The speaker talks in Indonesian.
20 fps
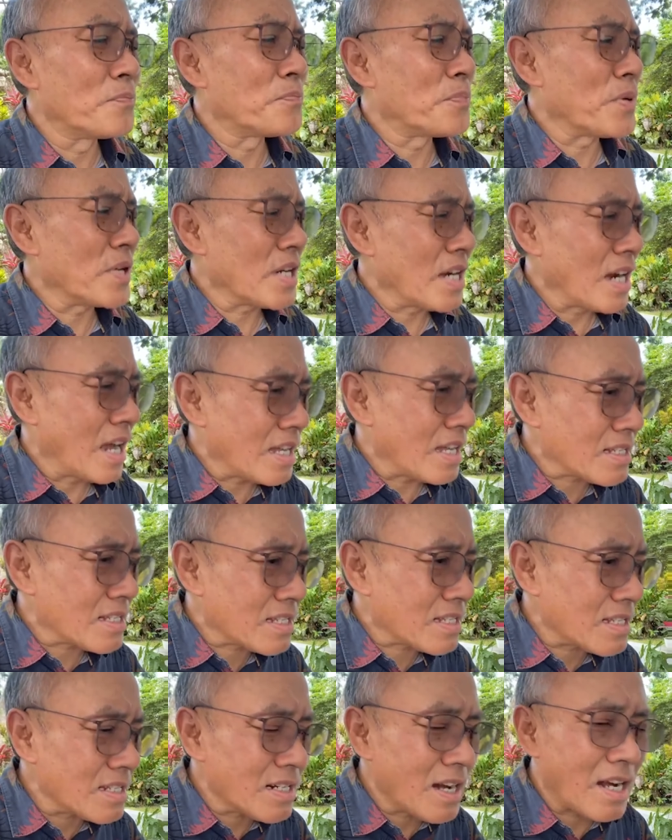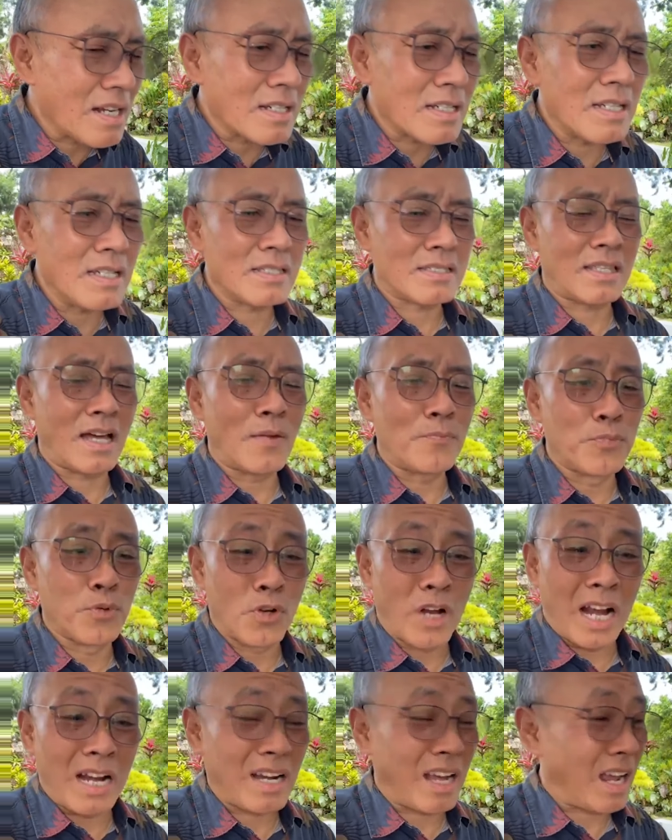Keberhasilan kita
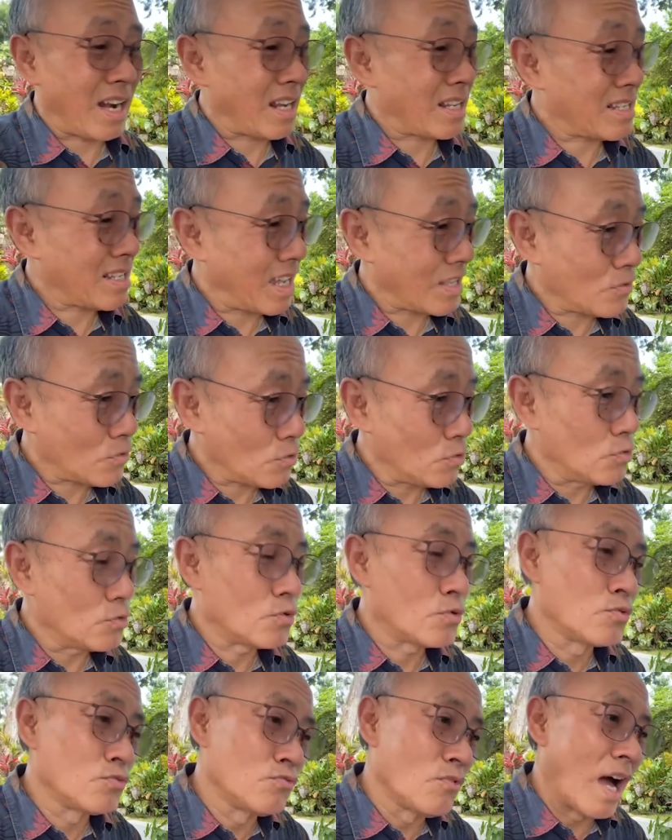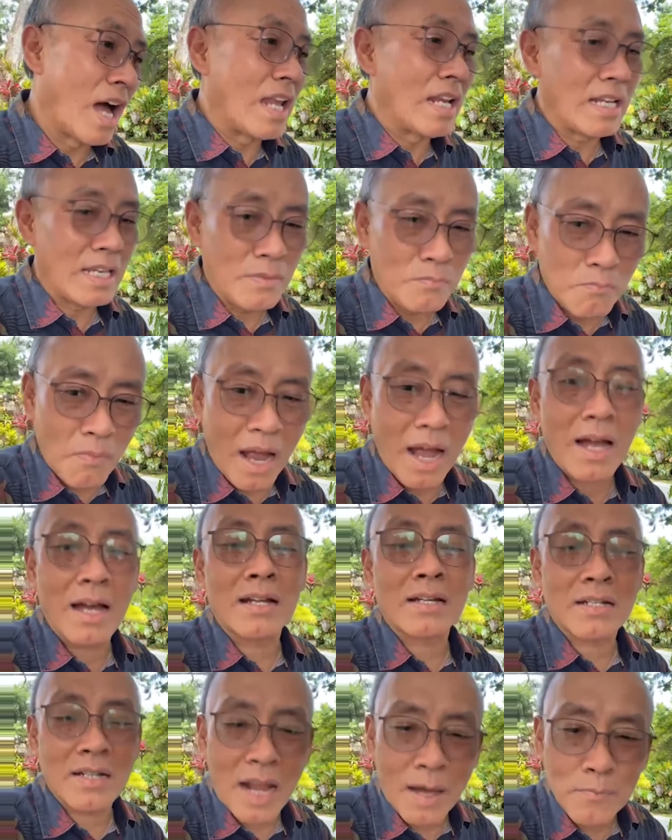bukan karena satu, dua, lima,
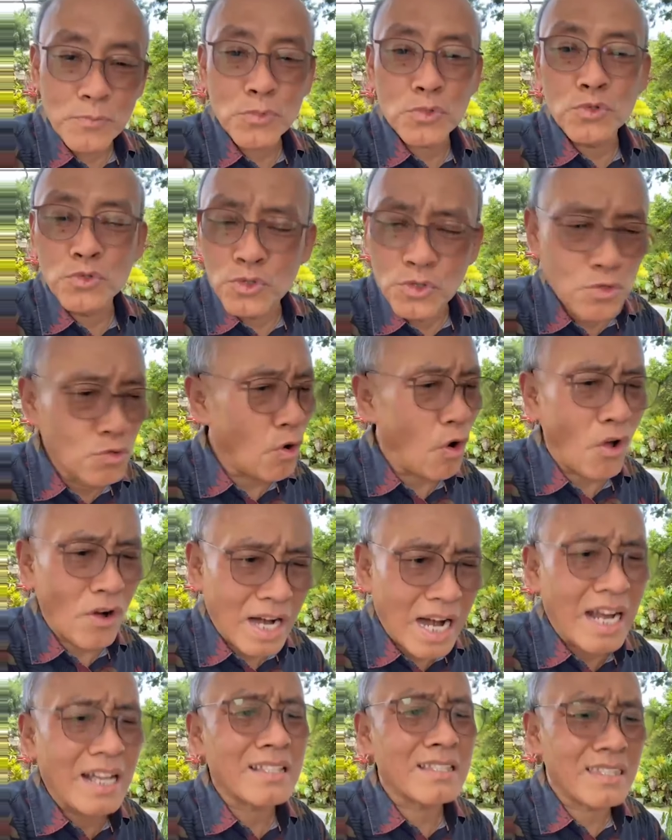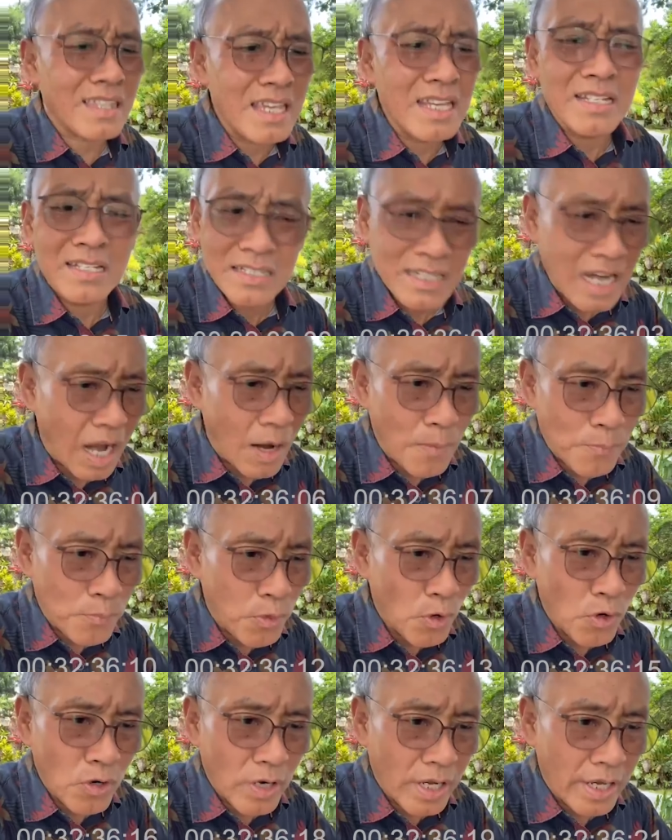enam, tujuh orang. Tidak
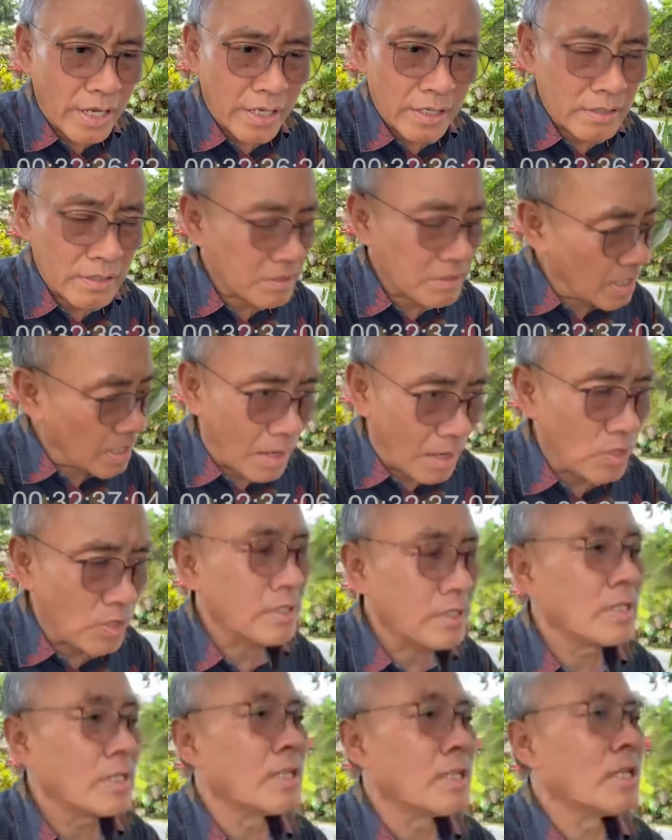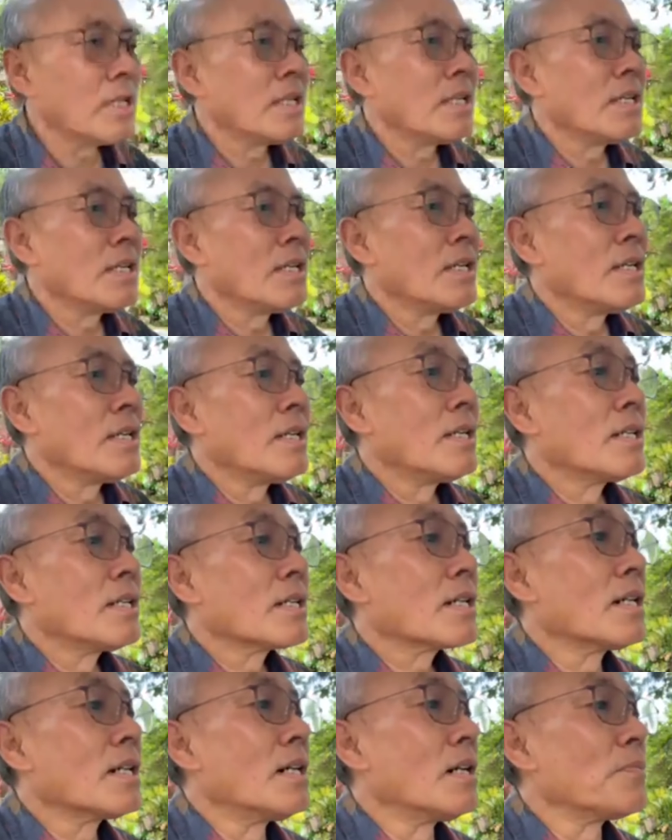boleh, tidak boleh
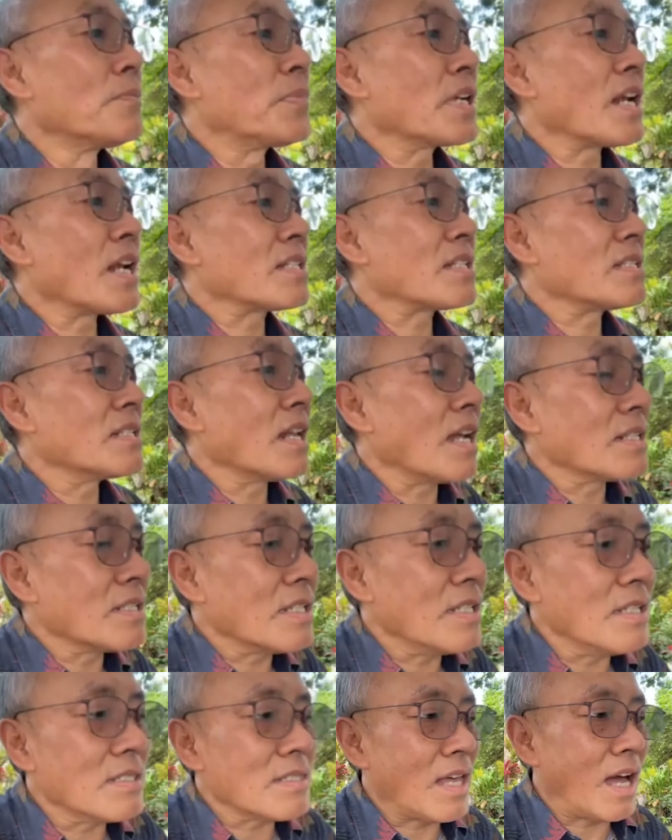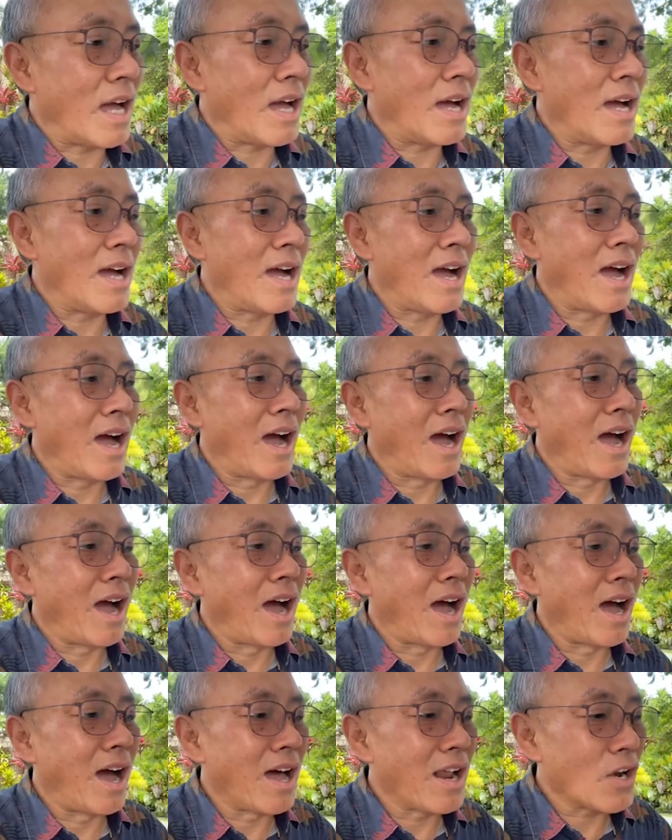Keberhasilan kita
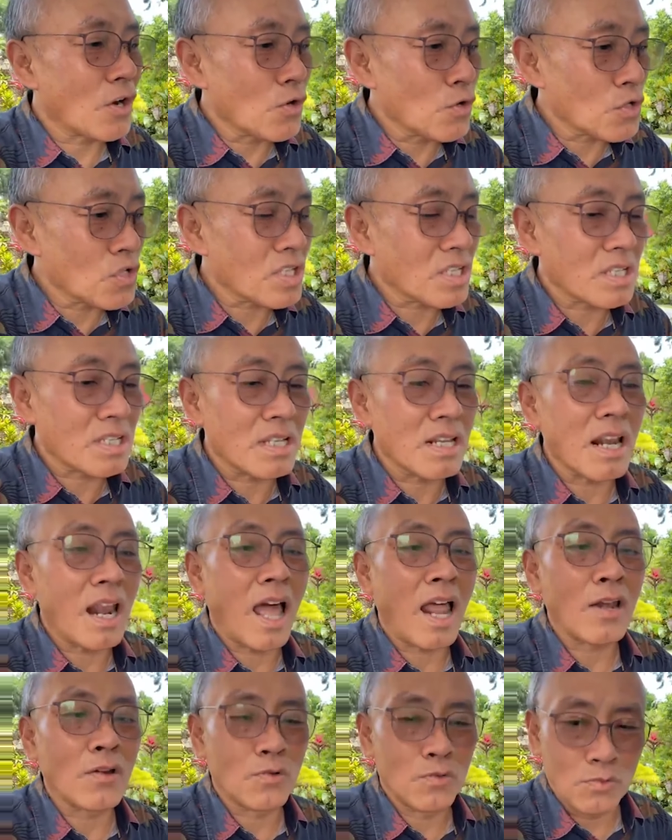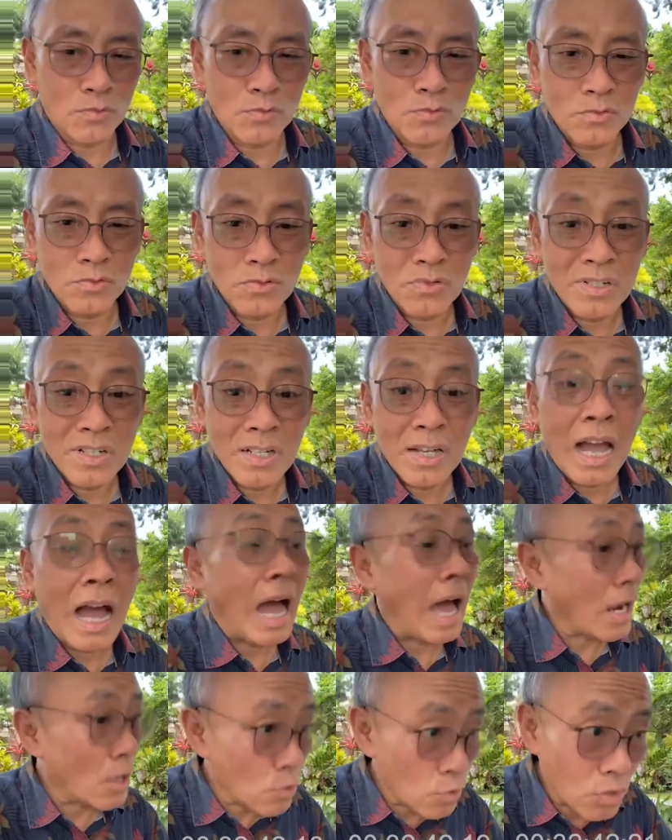harus selalu,
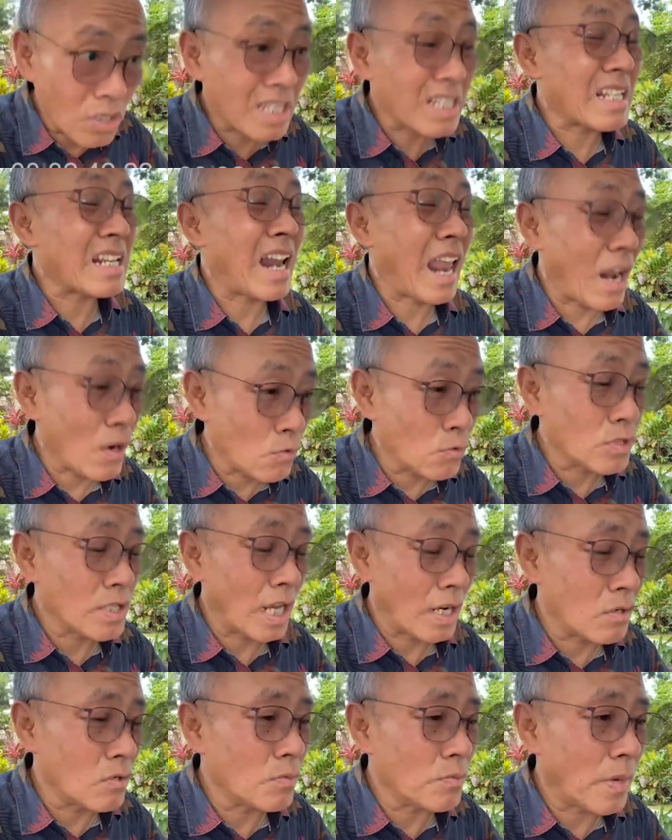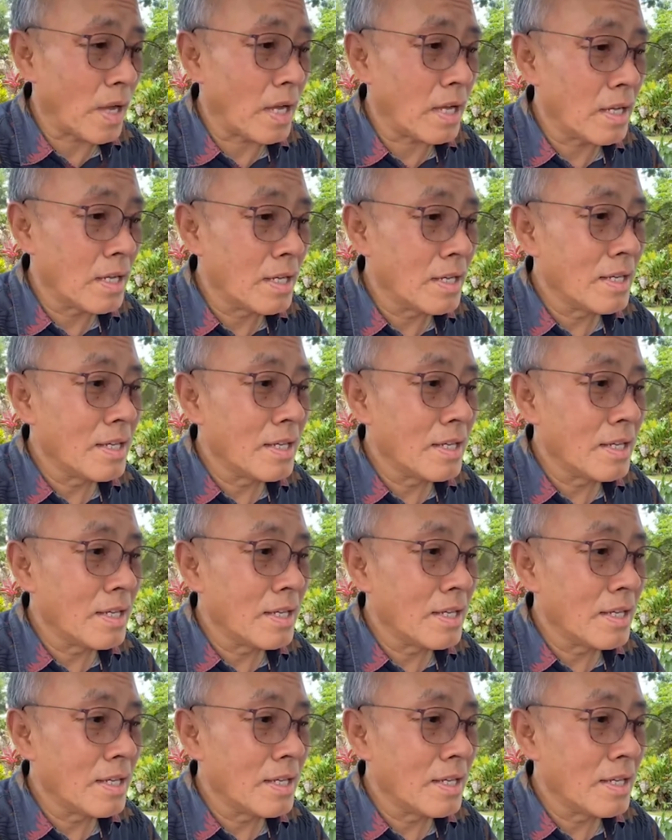harus selalu jangan lupa.